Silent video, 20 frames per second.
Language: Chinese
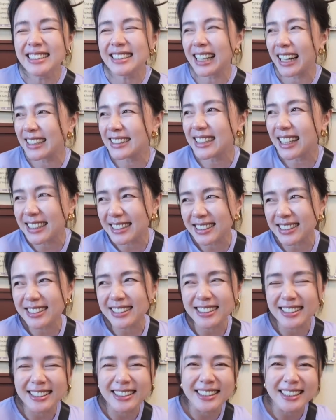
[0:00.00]
想象，就
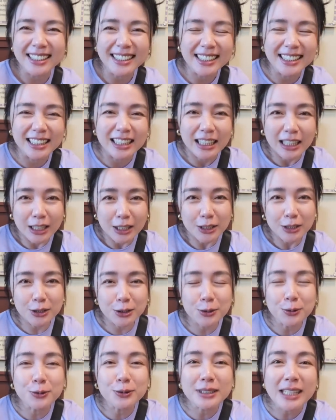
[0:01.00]
是一个
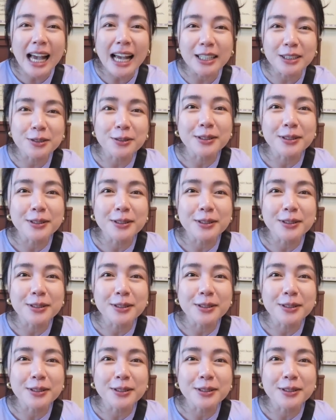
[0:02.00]
蔬菜